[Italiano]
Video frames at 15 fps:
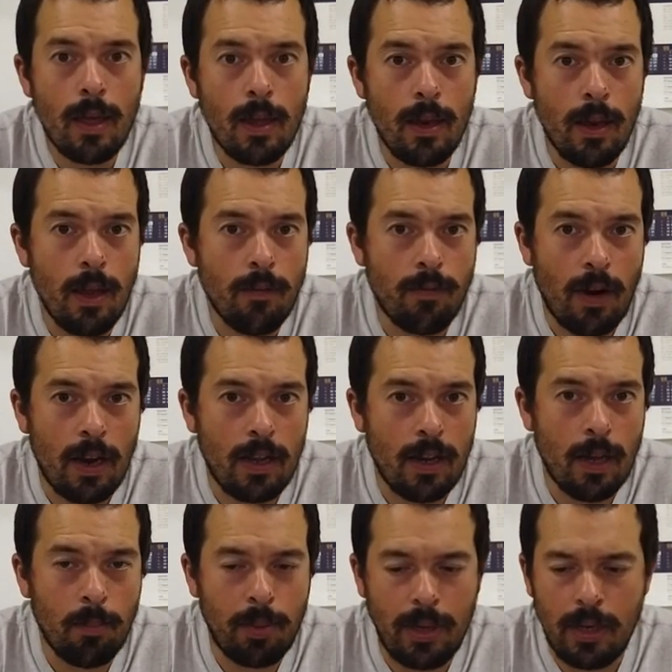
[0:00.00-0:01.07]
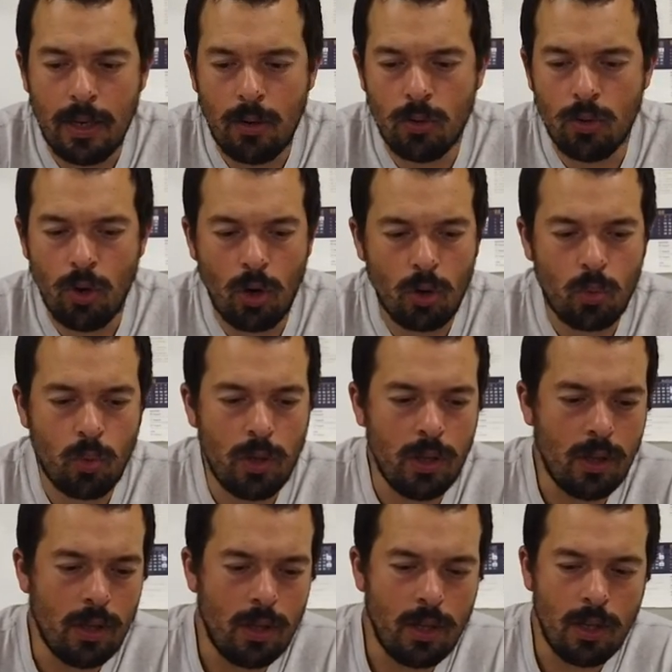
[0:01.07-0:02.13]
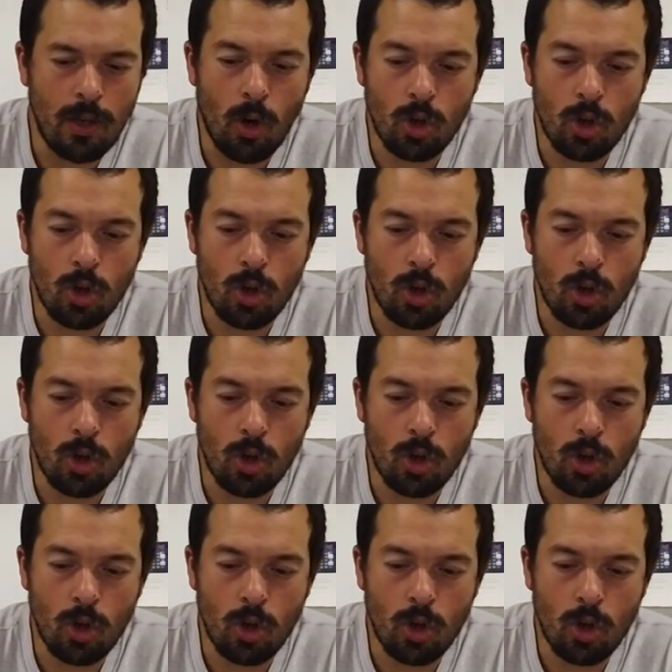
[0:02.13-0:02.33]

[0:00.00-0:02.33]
ne vale la pena o no quindi